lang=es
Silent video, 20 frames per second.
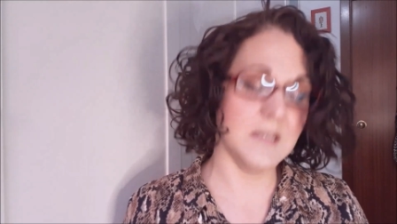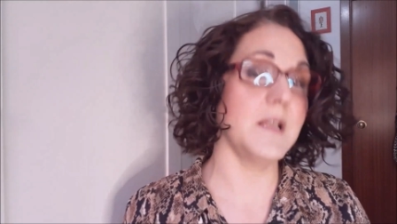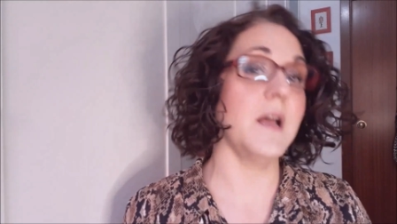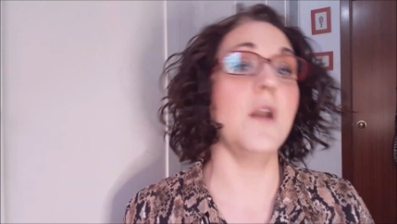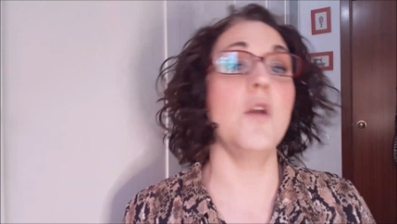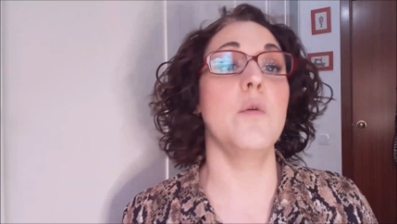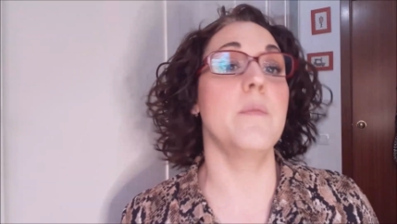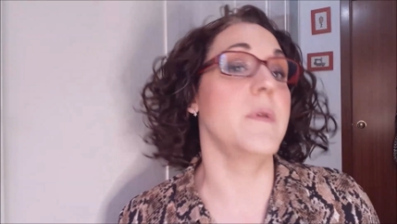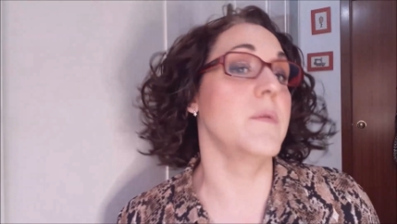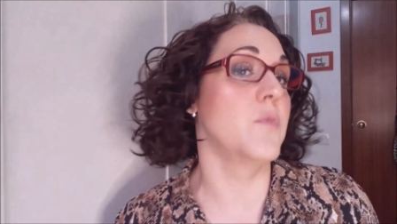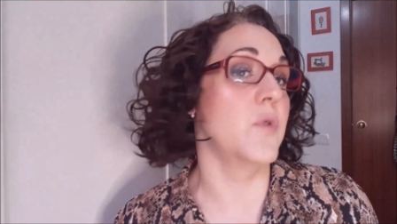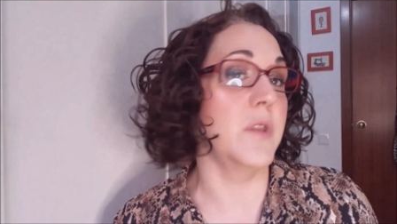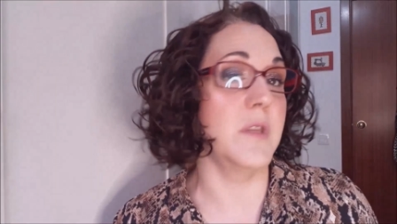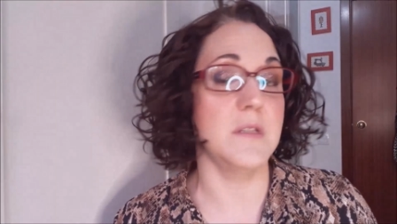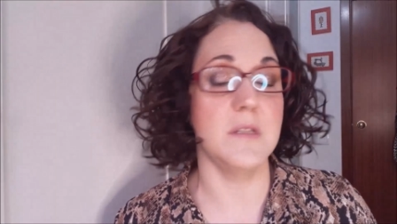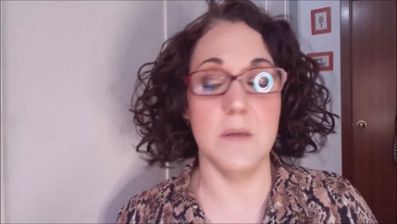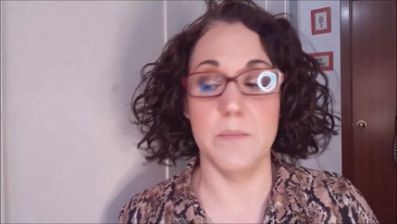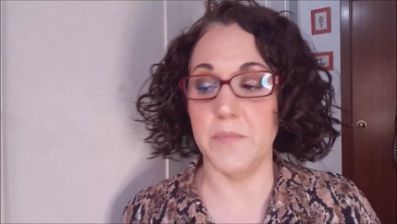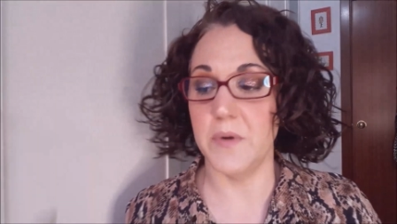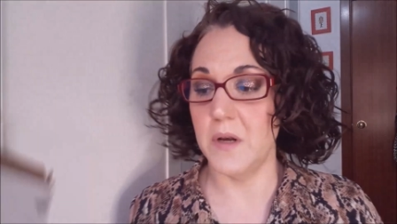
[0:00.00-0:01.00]
ta, lo mismo de
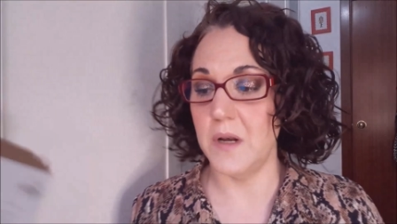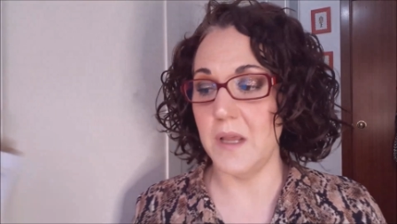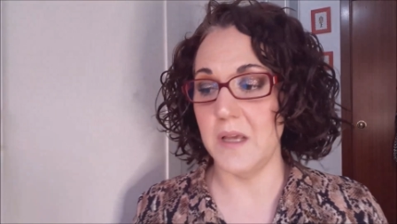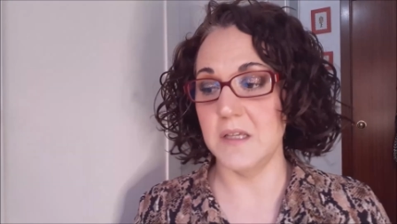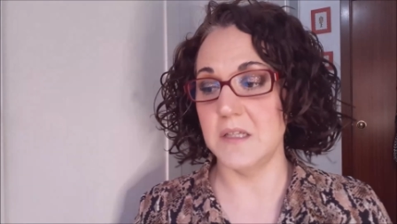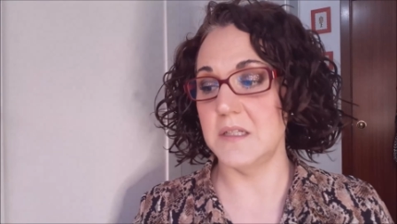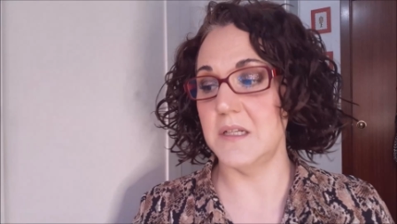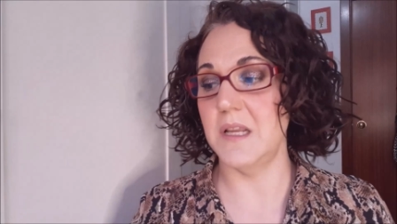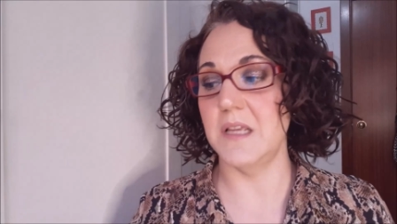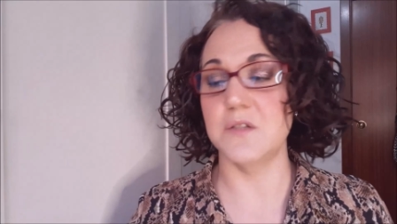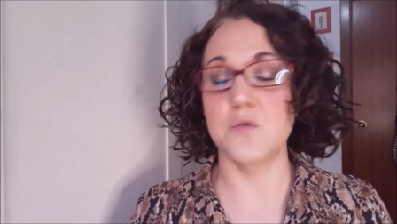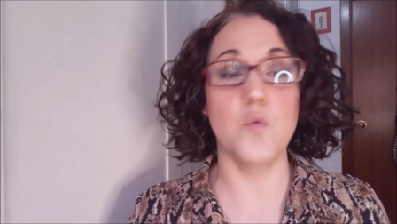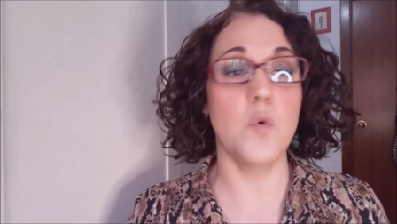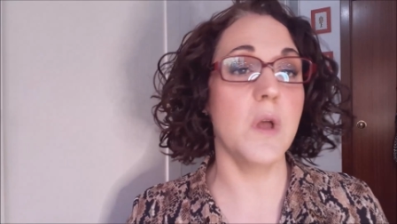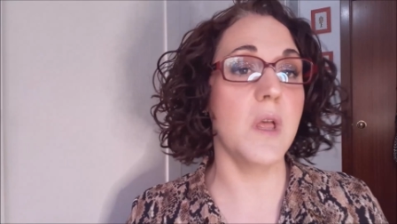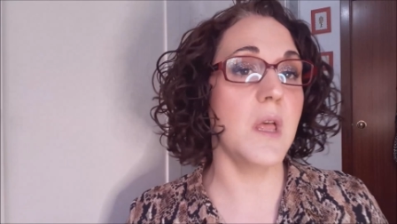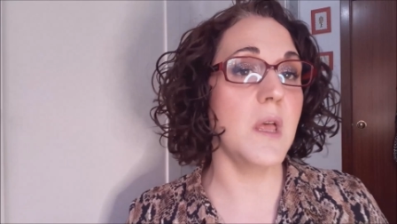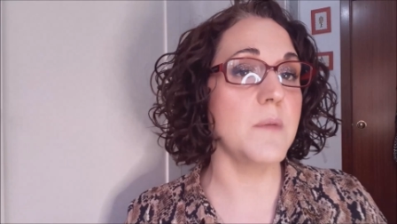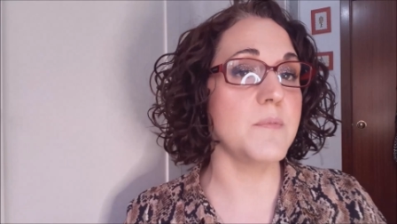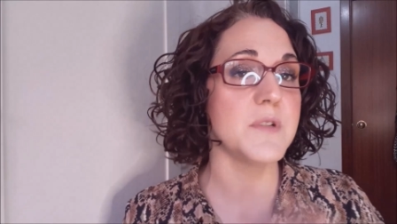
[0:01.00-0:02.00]
siempre, las
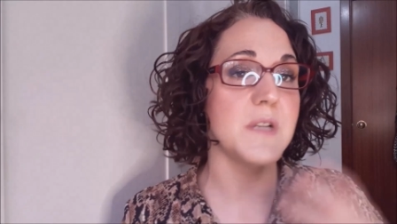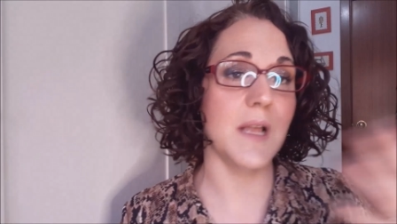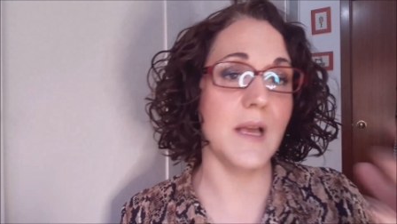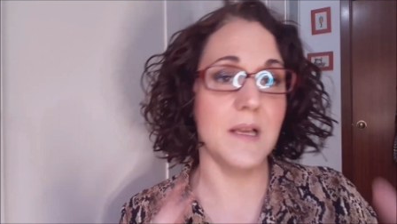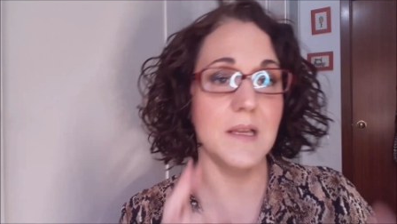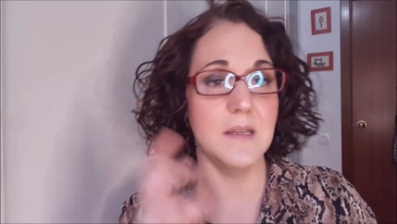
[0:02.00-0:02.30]
webs,